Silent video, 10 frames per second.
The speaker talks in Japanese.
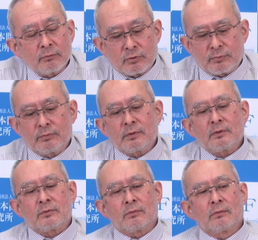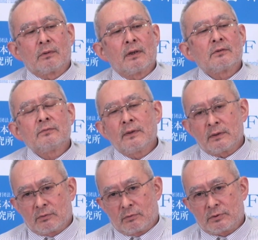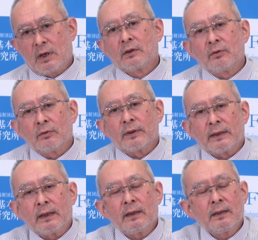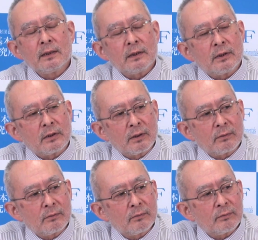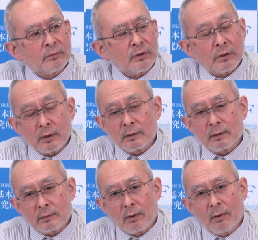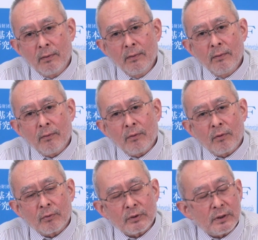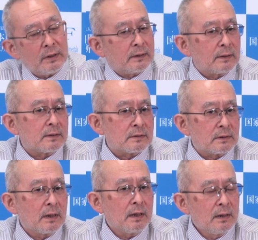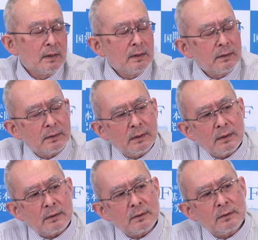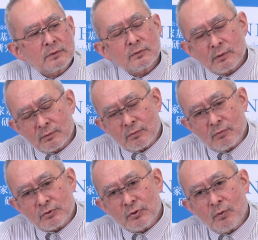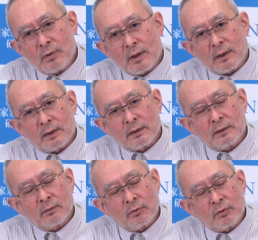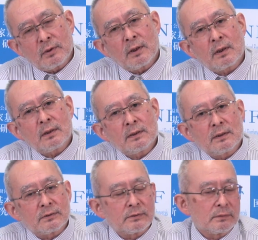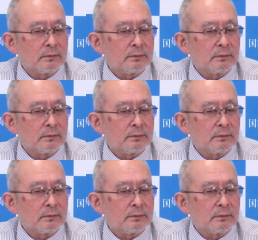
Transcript: 自分たちはこの悪魔の産業でね生きてる人間だと言ってですねでそうなるとこう将来の油田開発